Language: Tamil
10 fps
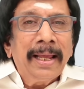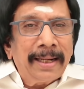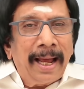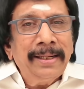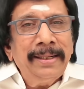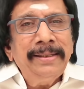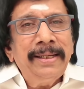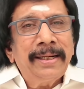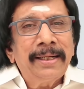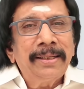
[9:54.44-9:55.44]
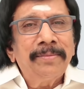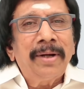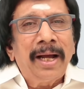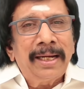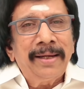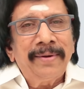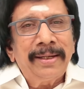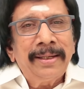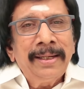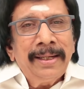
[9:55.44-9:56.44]
நான் எழுதிய கடிதம் ஆகியவை
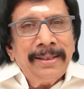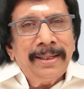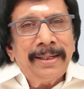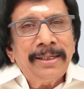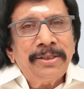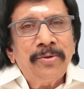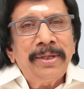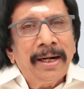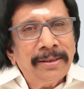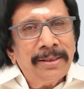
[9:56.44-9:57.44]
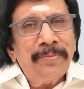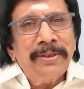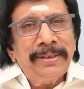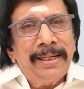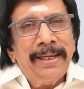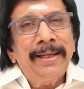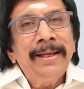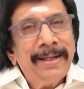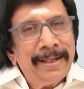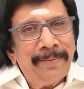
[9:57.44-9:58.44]
இந்த நிகழ்ச்சியினுடைய அடுத்த பகுதியிலே
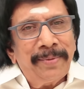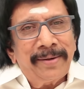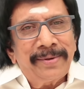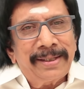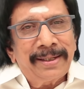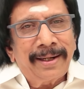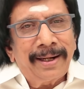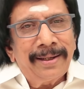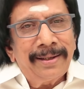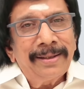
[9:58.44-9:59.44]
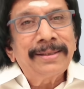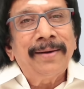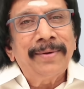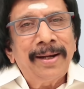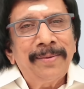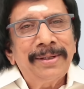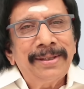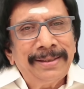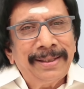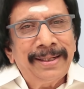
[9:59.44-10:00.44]
இடம்பெறவிருக்கின்றன தவறாமல்
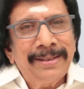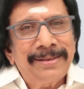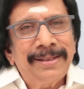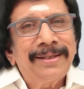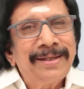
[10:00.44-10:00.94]
இந்த நிகழ்ச்சியை